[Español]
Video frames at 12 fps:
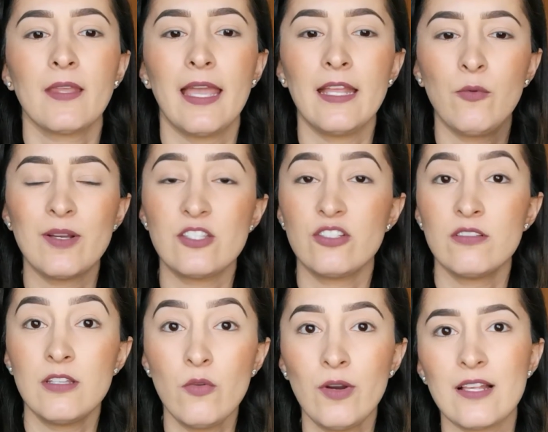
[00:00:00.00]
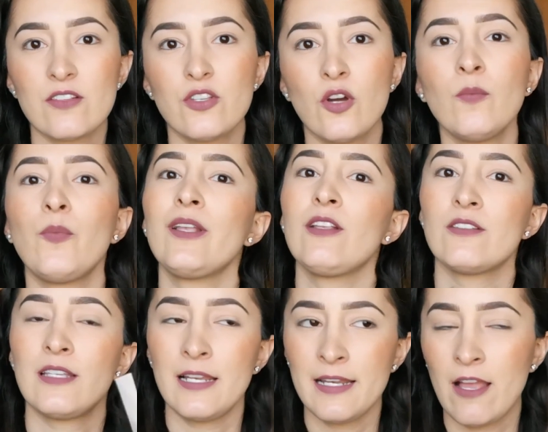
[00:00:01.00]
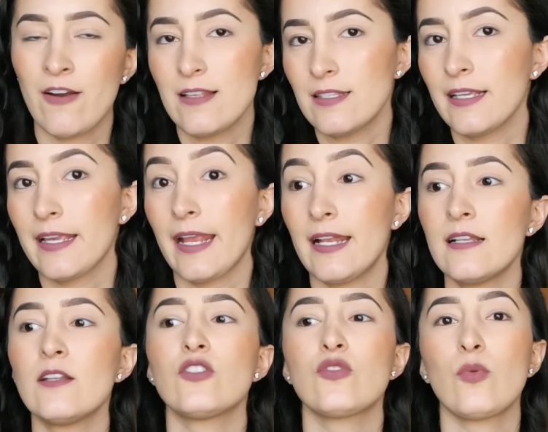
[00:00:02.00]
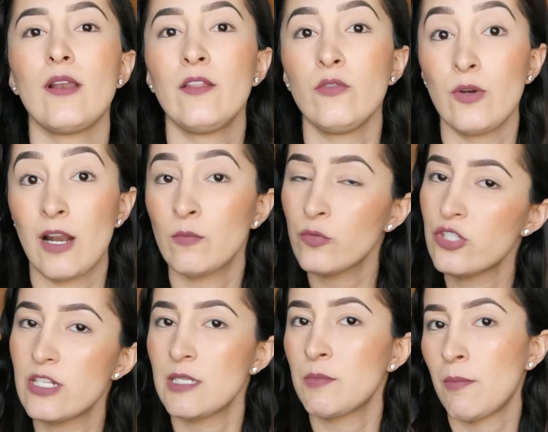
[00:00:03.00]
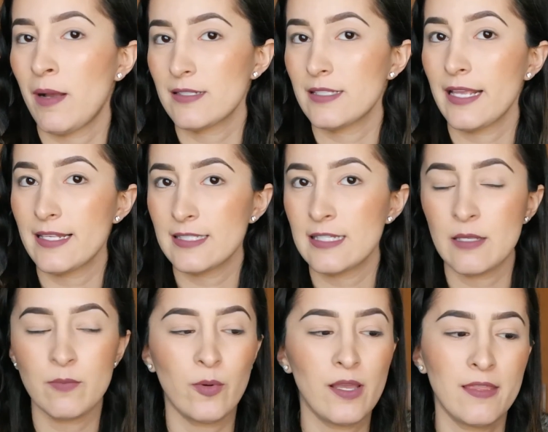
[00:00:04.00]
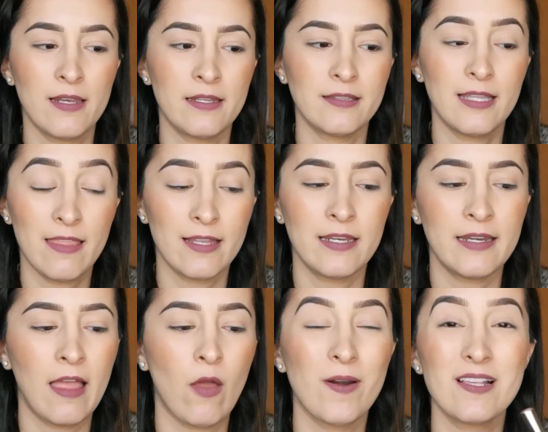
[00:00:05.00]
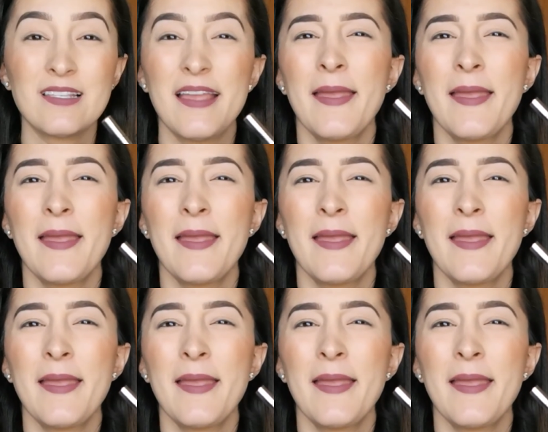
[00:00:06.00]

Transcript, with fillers: En cuestión de duración, pues los delineadores en gel suelen durar muchísimo más que este tipo de, de delineadores.